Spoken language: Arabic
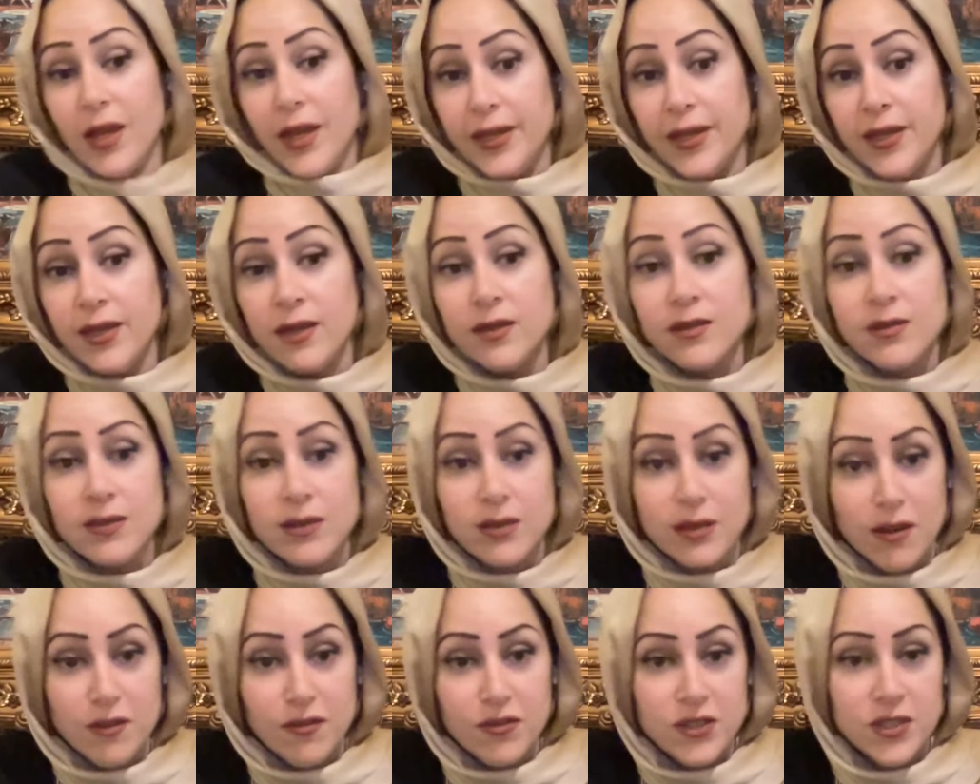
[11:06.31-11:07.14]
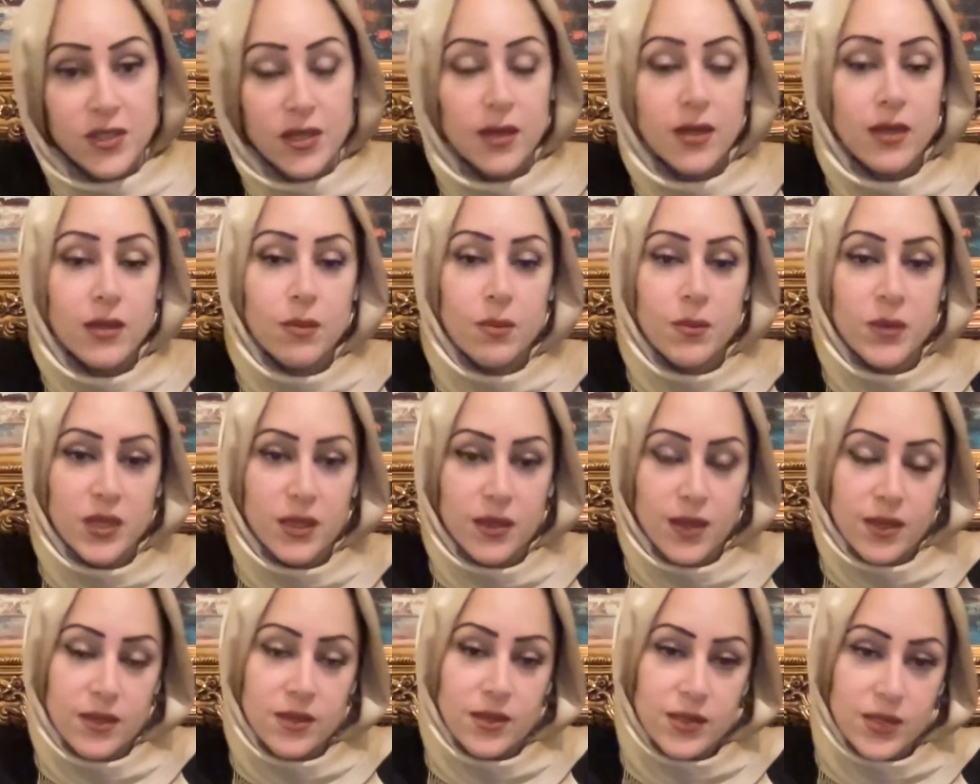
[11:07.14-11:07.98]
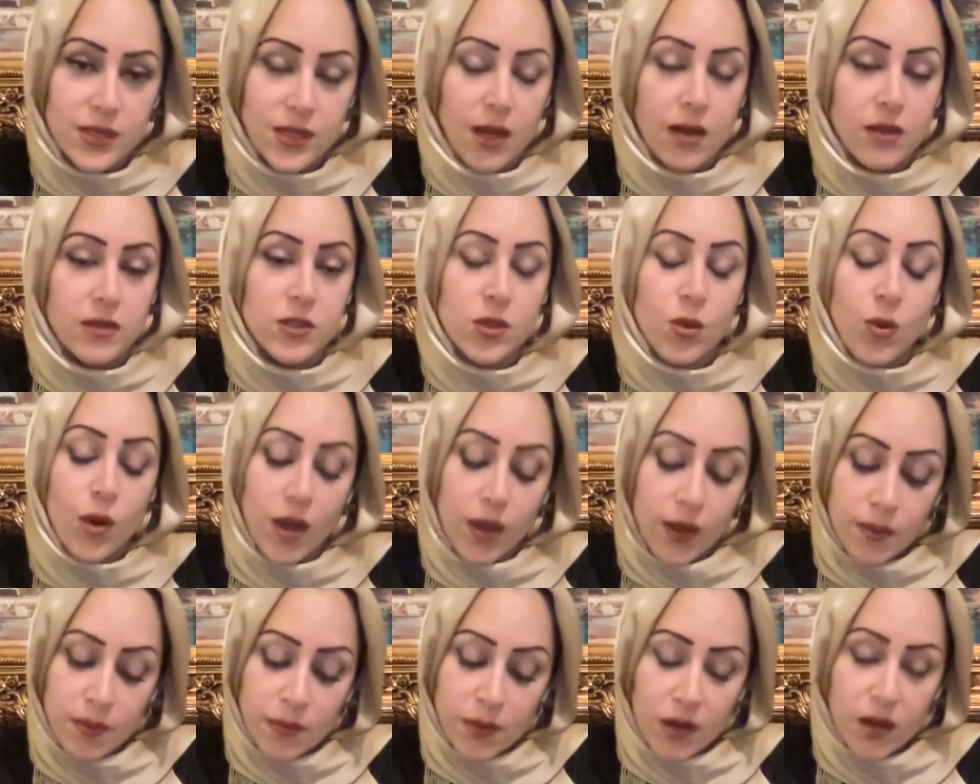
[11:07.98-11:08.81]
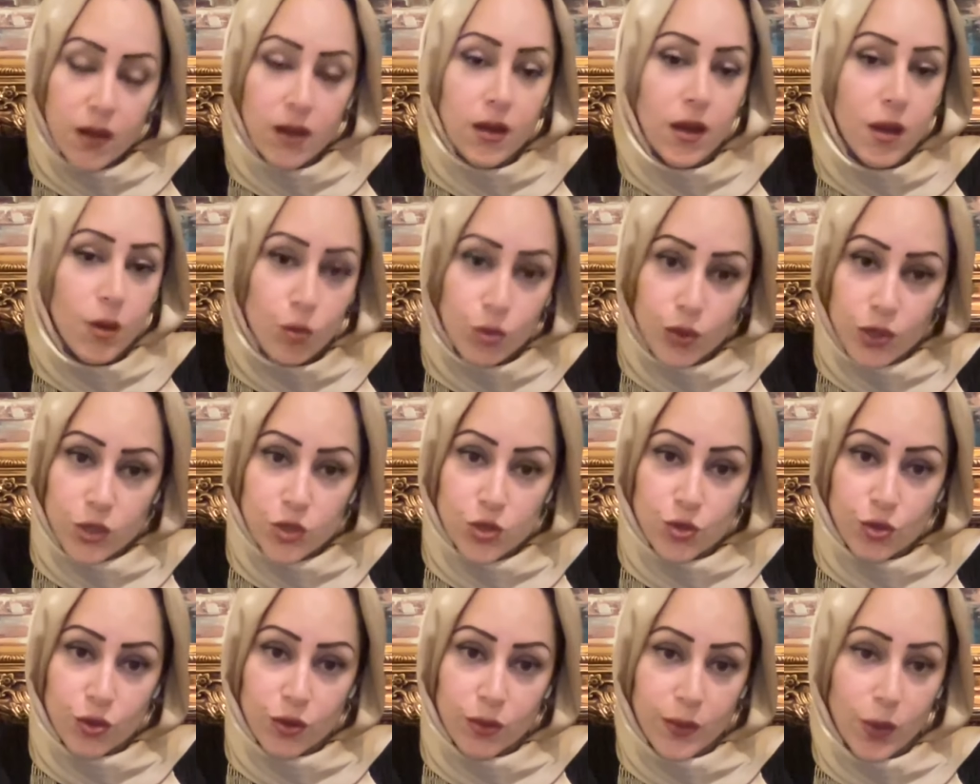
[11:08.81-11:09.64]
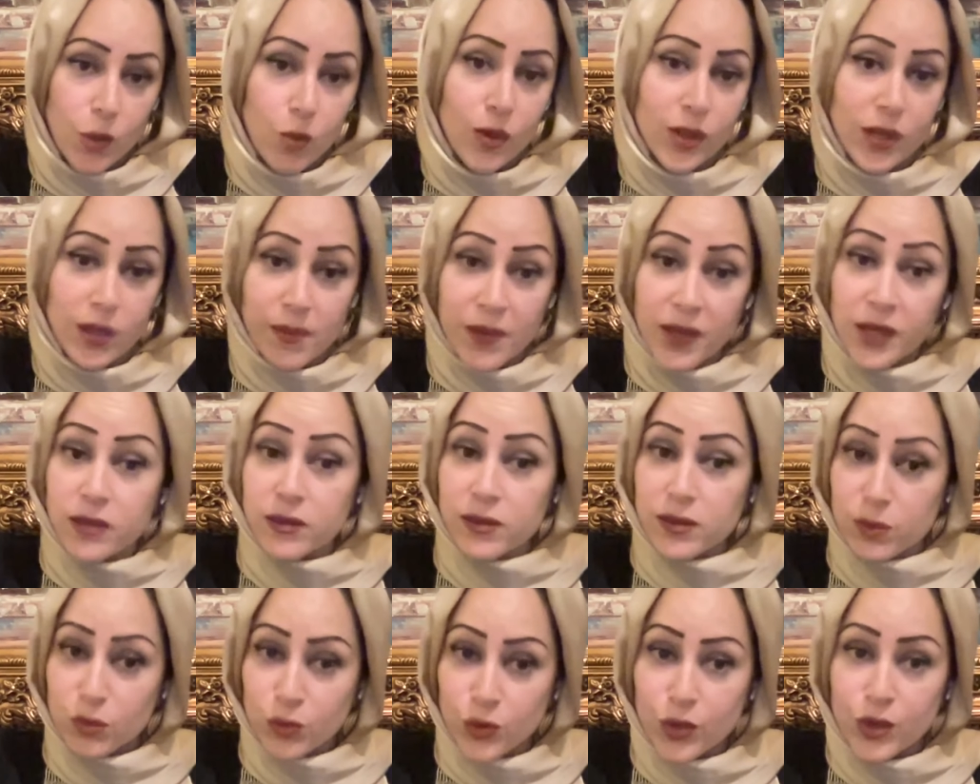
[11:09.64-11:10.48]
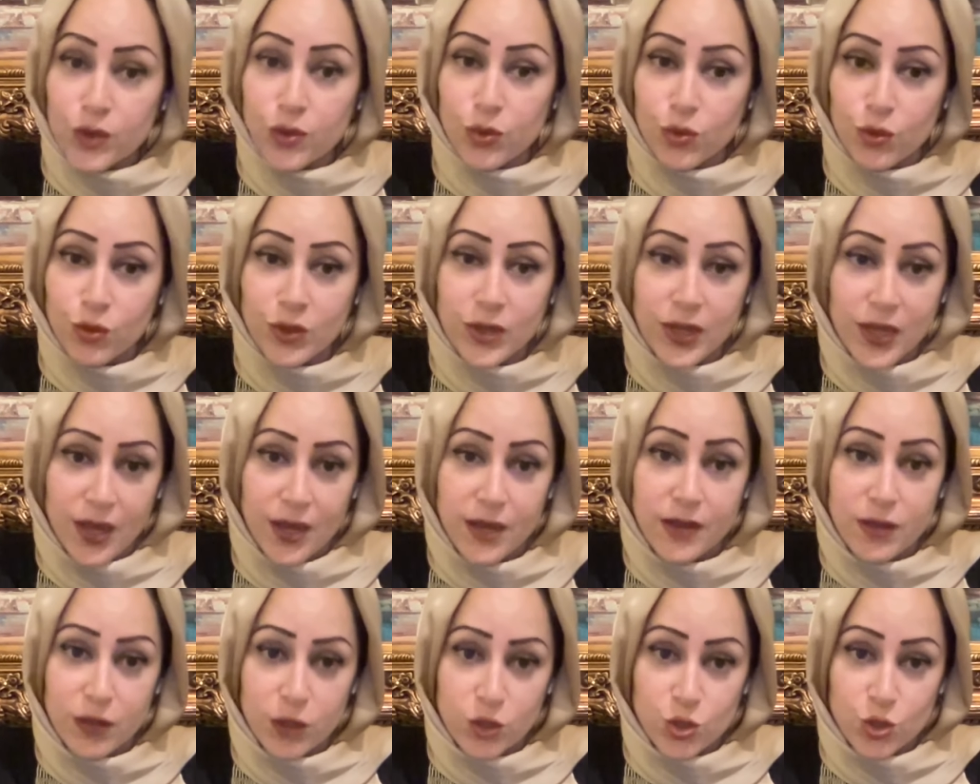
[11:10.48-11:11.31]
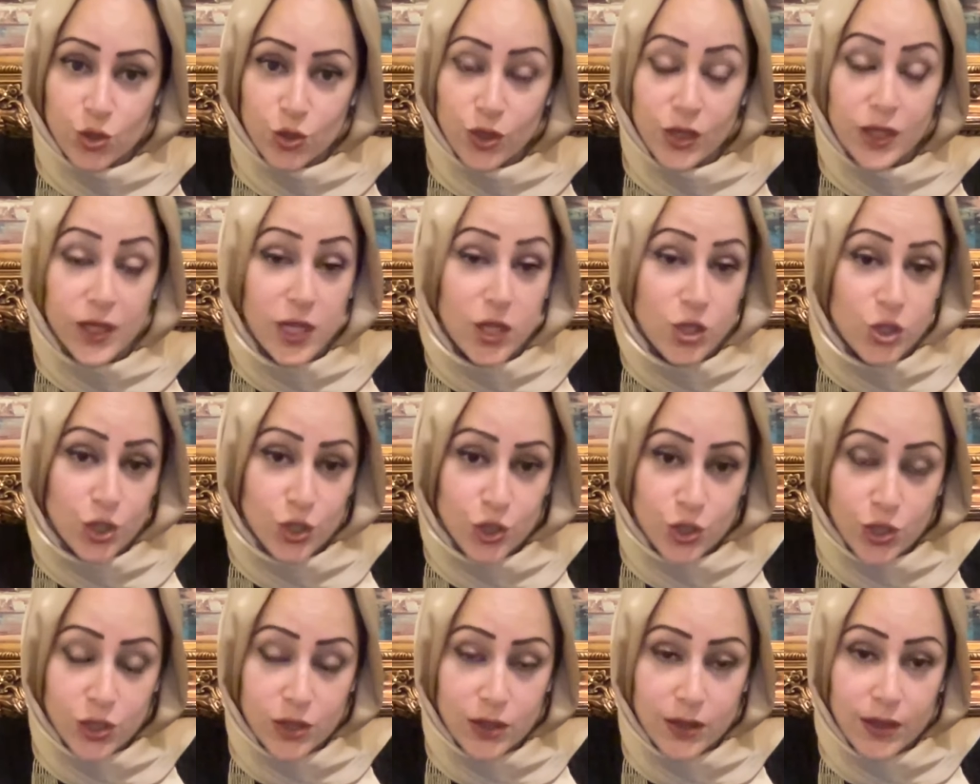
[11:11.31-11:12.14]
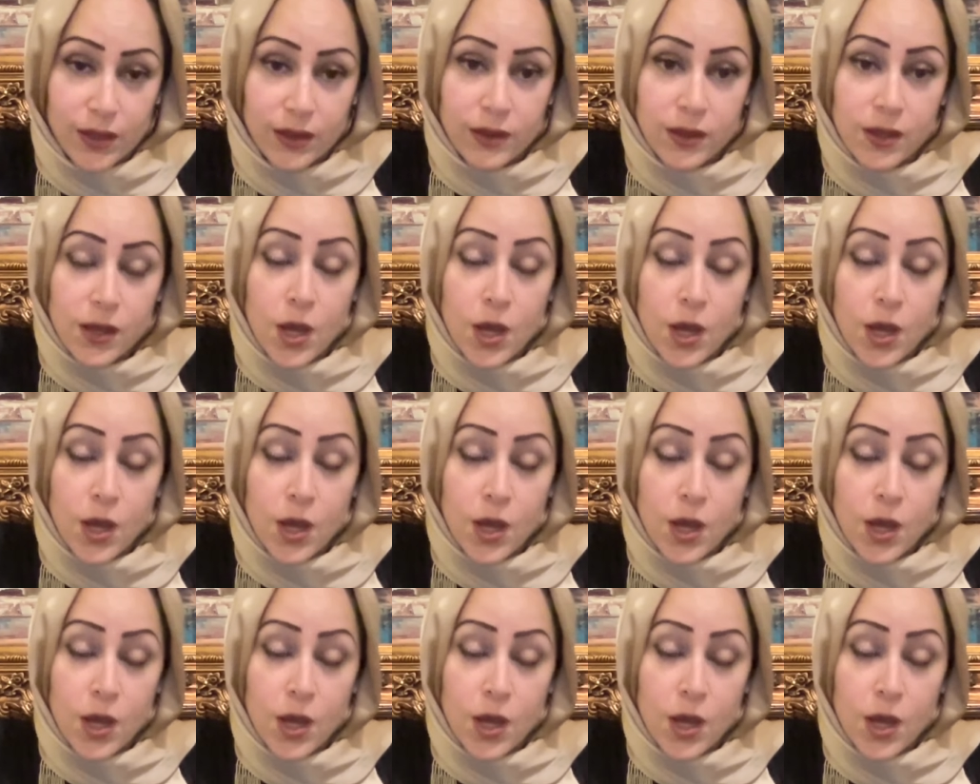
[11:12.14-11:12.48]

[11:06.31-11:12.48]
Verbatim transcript: حيط نفسك بالناس الصح سواء امرأة أو رجل ما هو كمان أنت ممكن يكون تلاقي رجل ناجح جدا